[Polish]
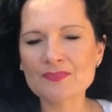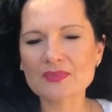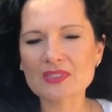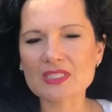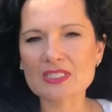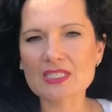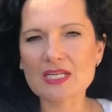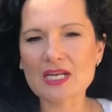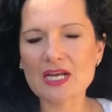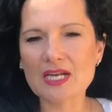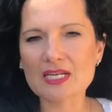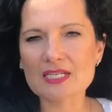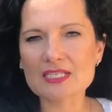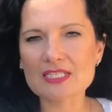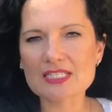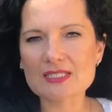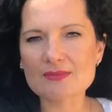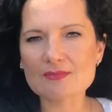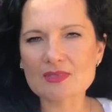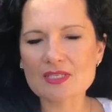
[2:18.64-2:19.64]

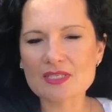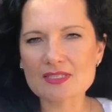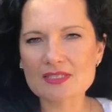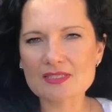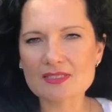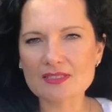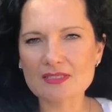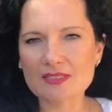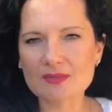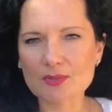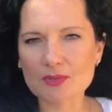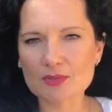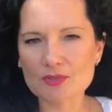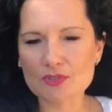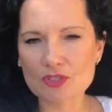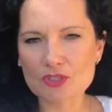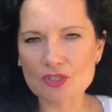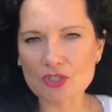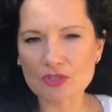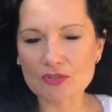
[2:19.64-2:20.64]
idealizm jest e,
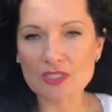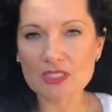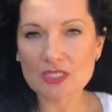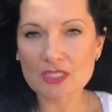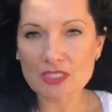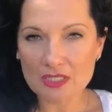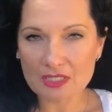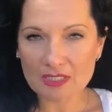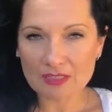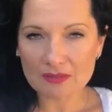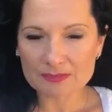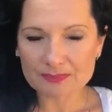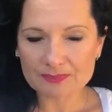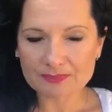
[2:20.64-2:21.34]
podniesiony i